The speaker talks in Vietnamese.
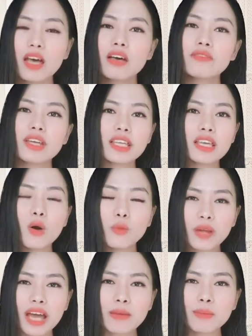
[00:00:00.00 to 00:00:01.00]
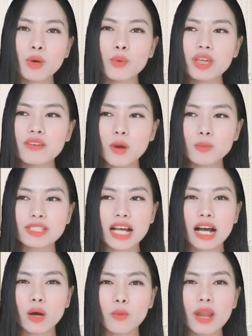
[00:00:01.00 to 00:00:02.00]
vậy thì hôm nay mình cũng hy vọng
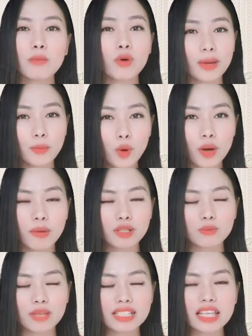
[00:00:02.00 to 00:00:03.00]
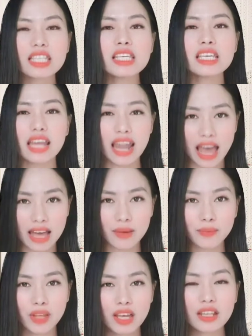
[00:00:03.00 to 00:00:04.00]
rằng cũng là một cái buổi mà chúng ta sẽ nhìn lại
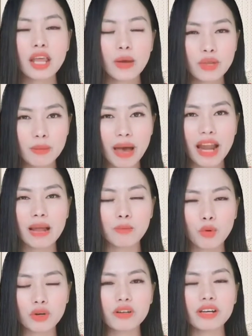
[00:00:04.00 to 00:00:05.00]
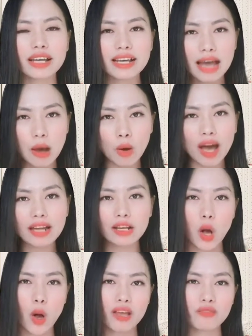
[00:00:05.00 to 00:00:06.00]
nếu như bạn là một người khao khát
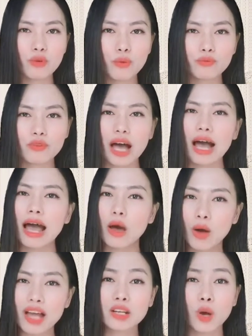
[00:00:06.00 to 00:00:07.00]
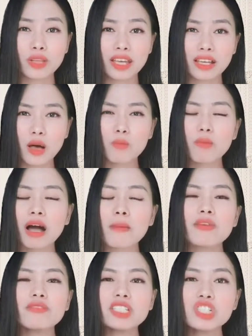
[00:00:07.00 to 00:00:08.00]
có hạnh phúc và khao khát có thành công mà các
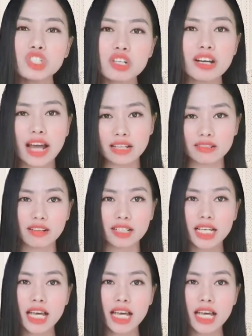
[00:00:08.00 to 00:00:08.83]
bạn vẫn chưa đạt được